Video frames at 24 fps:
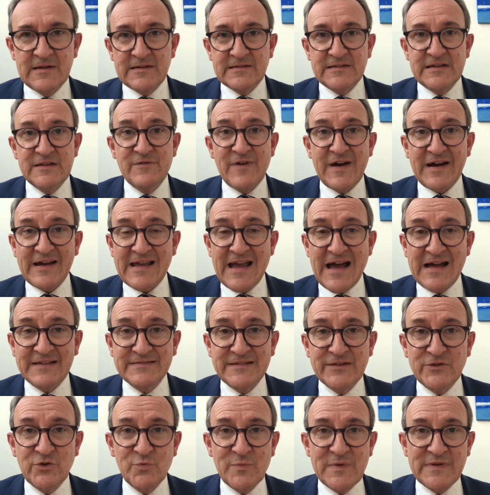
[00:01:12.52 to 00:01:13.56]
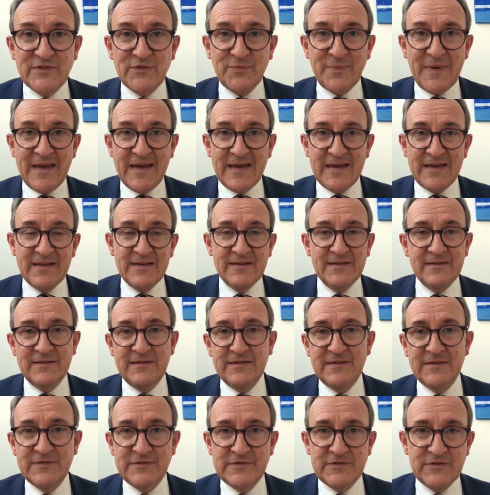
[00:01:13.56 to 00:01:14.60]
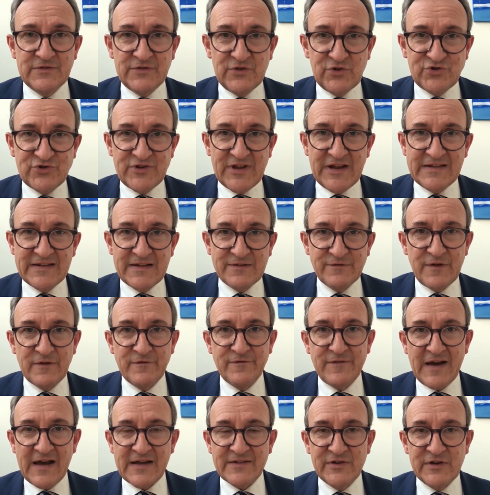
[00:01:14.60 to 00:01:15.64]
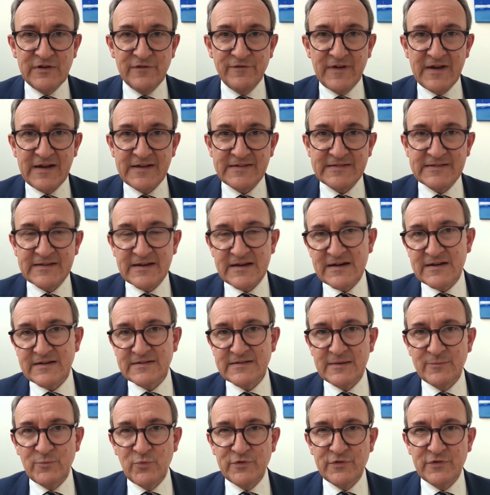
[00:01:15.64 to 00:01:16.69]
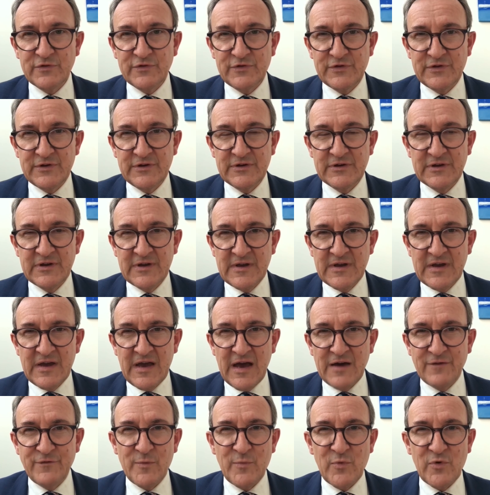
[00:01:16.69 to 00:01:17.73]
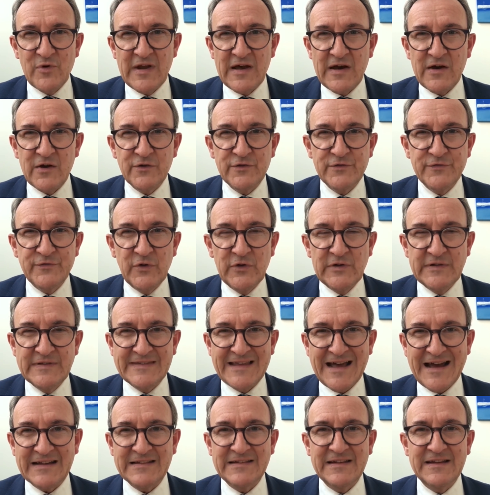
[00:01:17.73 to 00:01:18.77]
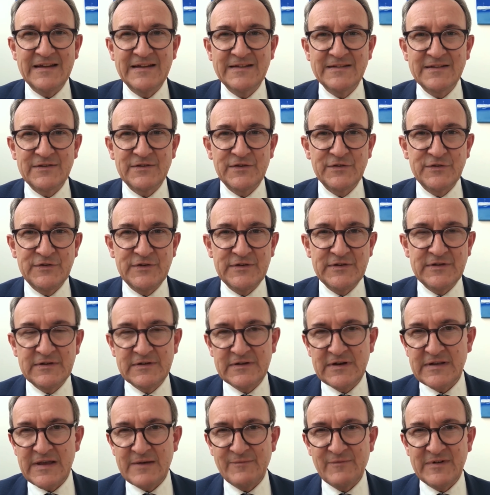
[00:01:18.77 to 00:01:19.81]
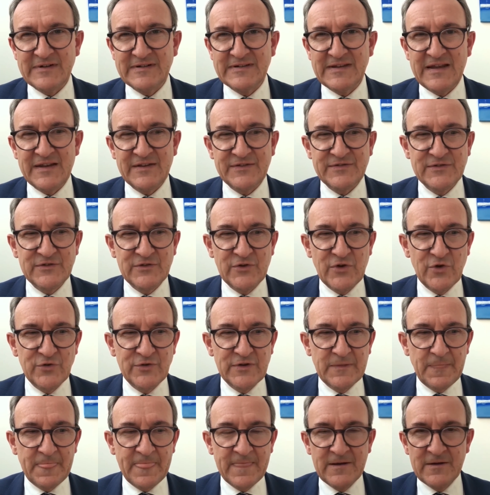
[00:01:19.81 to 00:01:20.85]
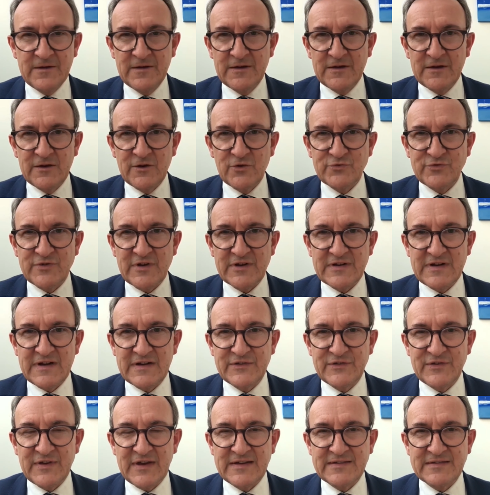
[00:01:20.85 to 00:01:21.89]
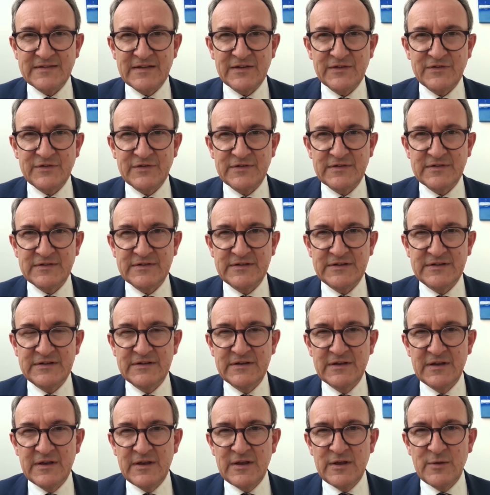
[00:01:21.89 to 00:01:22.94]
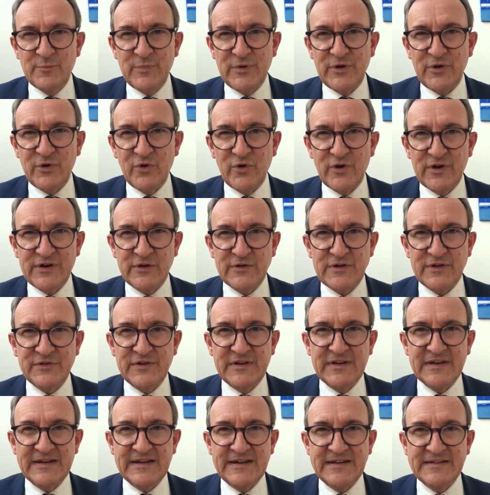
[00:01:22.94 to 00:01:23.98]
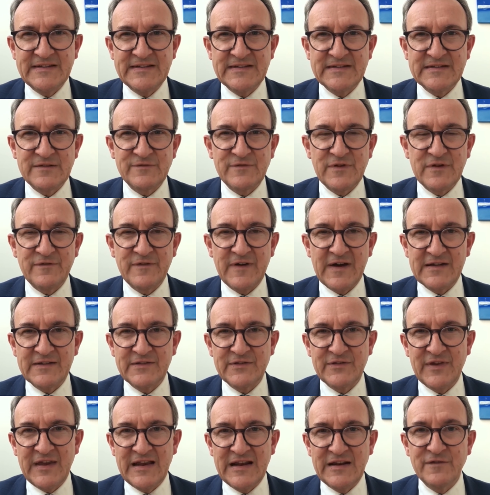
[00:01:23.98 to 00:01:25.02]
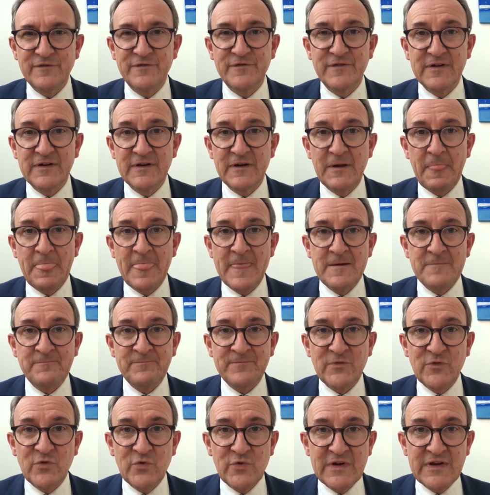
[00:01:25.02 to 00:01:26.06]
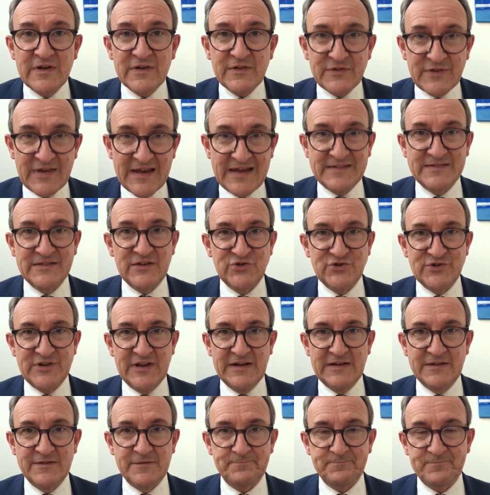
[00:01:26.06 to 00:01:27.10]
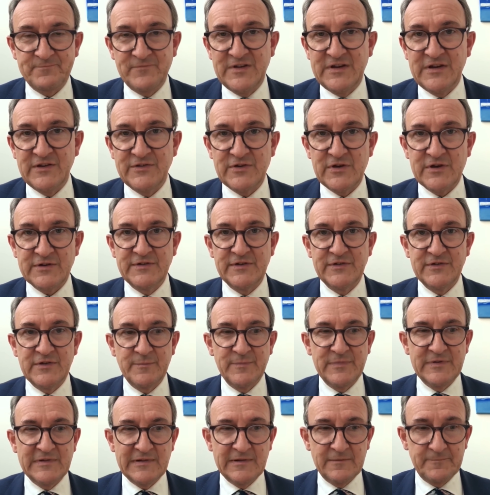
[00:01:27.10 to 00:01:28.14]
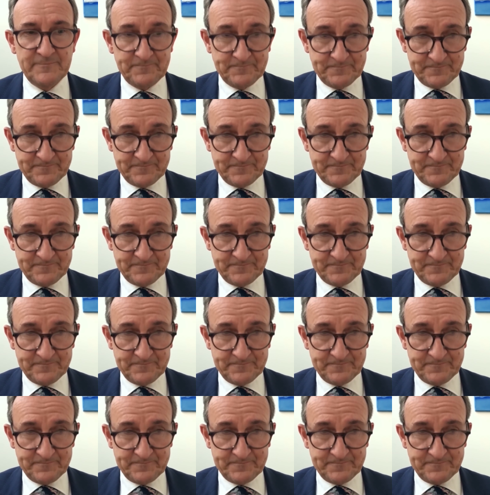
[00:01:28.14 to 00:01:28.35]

Die Variante Nummer zwei ist, Sie stellen einen Verfahrenshilfeantrag, da müssen Sie ein Formular ausfüllen, darlegen, dass Sie sich keinen Anwalt leisten können und dann kann es sein, dass die Behörde, das Gericht Ihnen einen Verfahrenshelfer zur Seite stellt. Wie gesagt, ist ein bisschen